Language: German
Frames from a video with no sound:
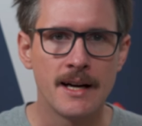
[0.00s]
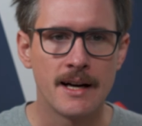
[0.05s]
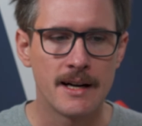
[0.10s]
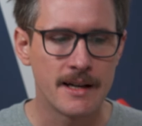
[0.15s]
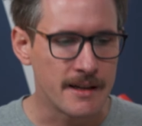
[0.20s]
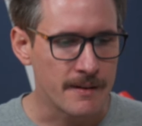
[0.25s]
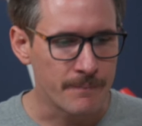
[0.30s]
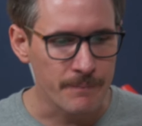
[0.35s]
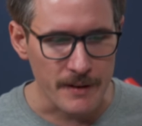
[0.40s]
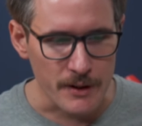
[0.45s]

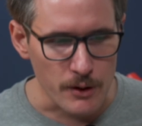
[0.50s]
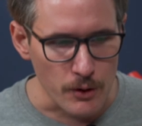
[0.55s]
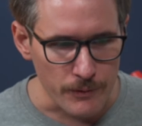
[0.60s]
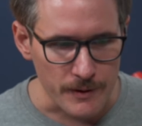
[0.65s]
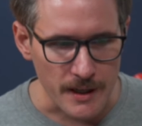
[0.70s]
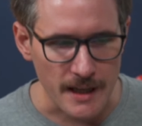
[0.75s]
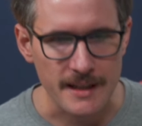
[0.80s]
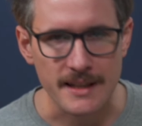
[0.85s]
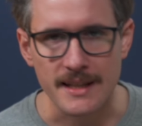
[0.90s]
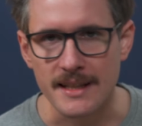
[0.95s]
Ähm, ihr
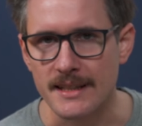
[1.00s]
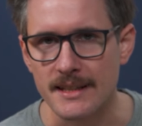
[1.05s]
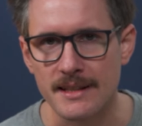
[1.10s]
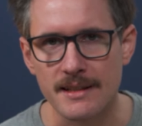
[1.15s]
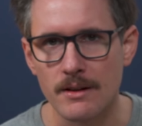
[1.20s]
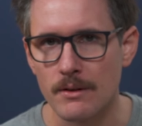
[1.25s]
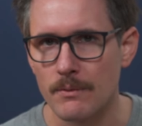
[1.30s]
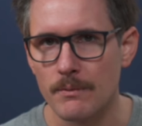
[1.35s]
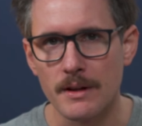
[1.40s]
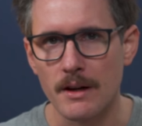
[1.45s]
dürft halt nicht
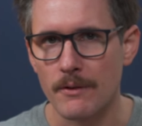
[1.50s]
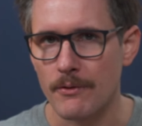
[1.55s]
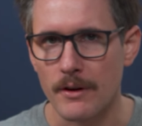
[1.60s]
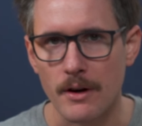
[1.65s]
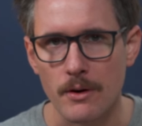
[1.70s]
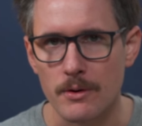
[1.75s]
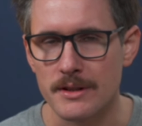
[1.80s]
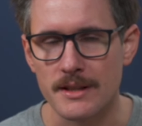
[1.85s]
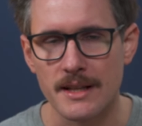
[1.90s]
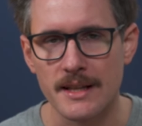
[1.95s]
irgendwie davon
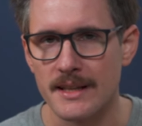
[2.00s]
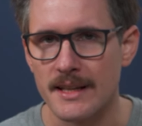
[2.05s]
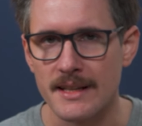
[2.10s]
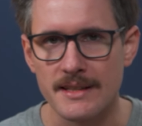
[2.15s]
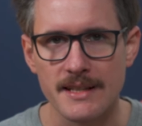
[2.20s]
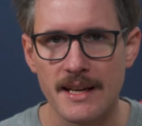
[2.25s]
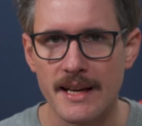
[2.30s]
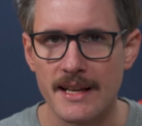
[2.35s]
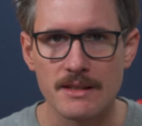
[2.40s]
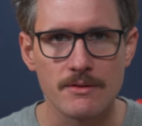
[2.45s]
ausgehen,
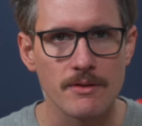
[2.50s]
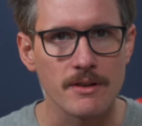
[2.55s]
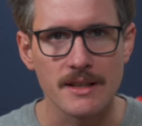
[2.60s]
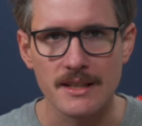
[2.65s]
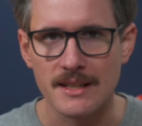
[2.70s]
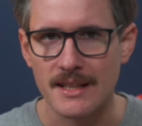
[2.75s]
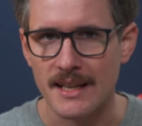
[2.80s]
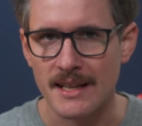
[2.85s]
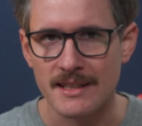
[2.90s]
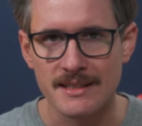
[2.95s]
dass ihr jetzt
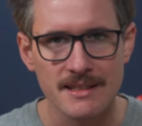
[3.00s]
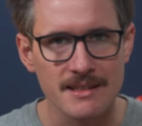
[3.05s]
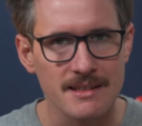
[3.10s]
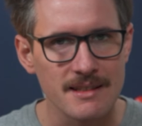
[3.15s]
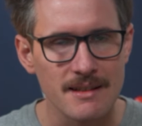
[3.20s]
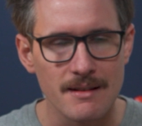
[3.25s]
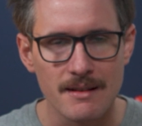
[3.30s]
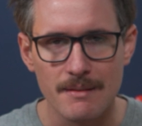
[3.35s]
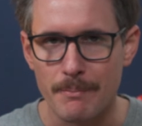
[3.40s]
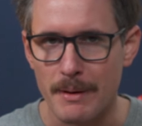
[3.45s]
wirklich das
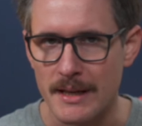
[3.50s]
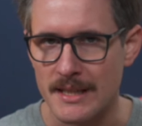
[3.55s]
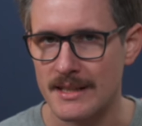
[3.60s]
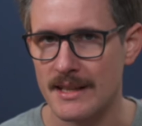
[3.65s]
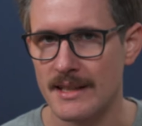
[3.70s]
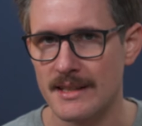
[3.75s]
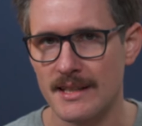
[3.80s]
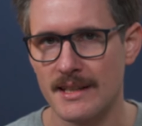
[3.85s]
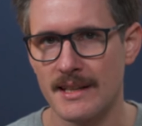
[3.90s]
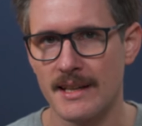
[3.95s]
äh, beste
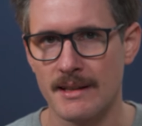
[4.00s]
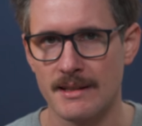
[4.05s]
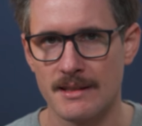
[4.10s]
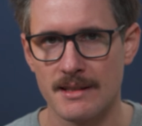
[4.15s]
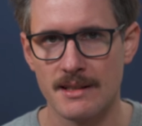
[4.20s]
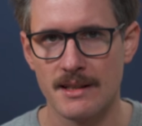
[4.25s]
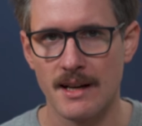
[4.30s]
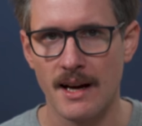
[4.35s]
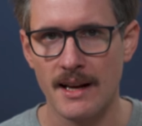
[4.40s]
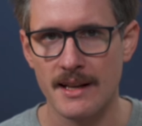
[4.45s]
Internet
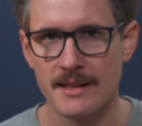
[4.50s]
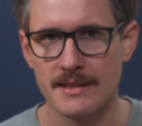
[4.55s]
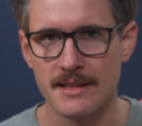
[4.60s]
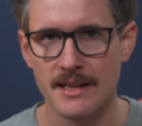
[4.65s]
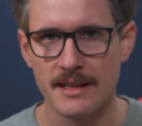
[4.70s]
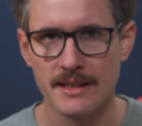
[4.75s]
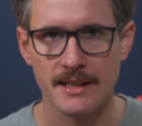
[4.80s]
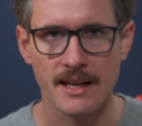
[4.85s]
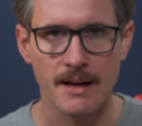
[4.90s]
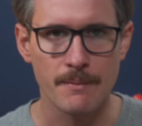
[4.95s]
äh, aller
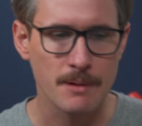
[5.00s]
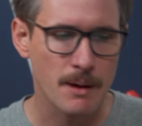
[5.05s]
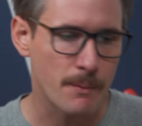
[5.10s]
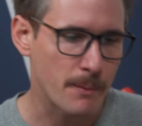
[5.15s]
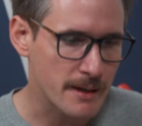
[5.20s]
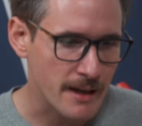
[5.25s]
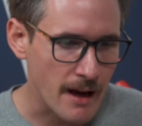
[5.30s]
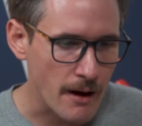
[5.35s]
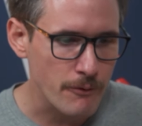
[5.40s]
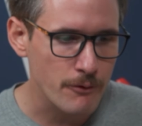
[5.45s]
Zeiten habt,
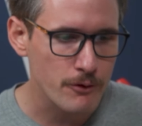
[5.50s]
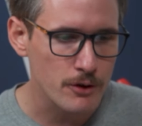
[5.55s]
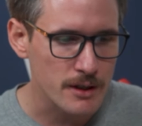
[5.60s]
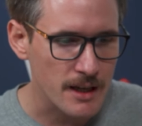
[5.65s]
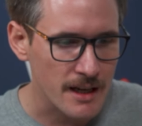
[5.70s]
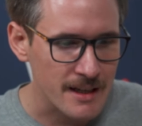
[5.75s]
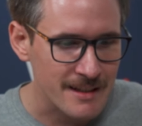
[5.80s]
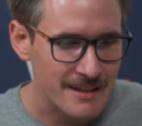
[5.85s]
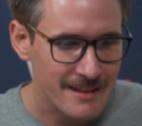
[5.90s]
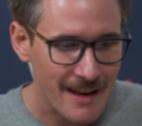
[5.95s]
aber dafür
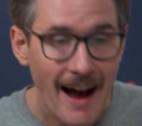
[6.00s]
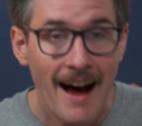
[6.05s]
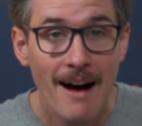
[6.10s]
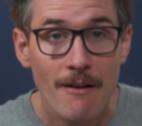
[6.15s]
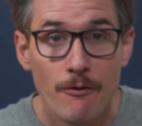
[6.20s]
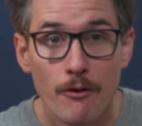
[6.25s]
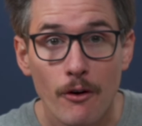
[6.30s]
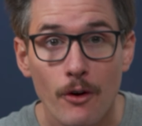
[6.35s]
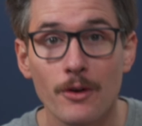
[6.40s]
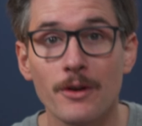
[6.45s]
dann
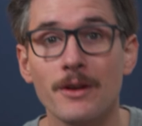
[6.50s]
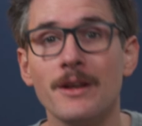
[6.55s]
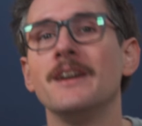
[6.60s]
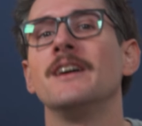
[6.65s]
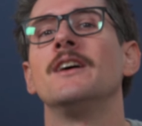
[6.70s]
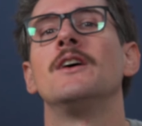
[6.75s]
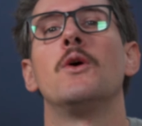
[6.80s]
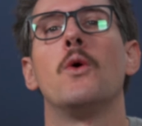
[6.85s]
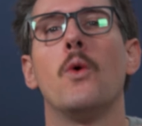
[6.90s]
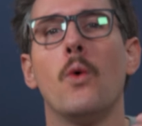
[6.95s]
davon
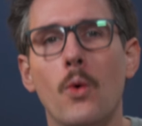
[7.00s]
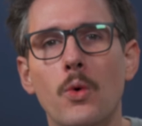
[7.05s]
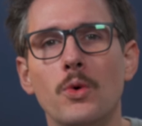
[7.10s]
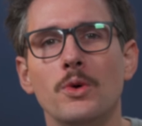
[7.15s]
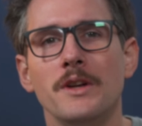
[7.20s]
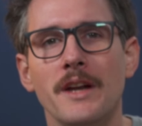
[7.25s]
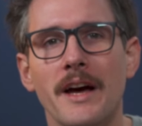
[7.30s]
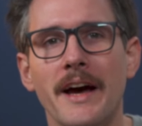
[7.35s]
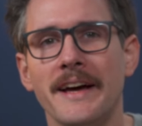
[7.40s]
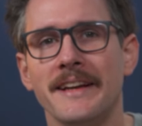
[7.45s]

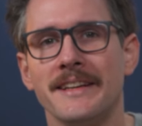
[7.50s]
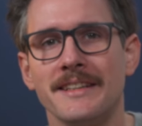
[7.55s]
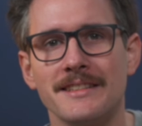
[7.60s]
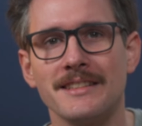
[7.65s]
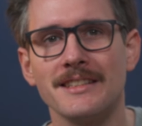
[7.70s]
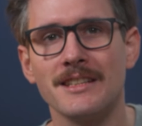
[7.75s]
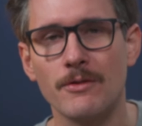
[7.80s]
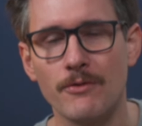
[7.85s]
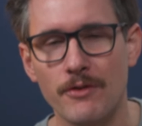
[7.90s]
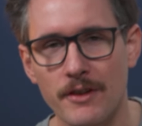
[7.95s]

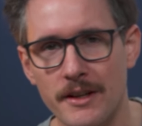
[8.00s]
unendlich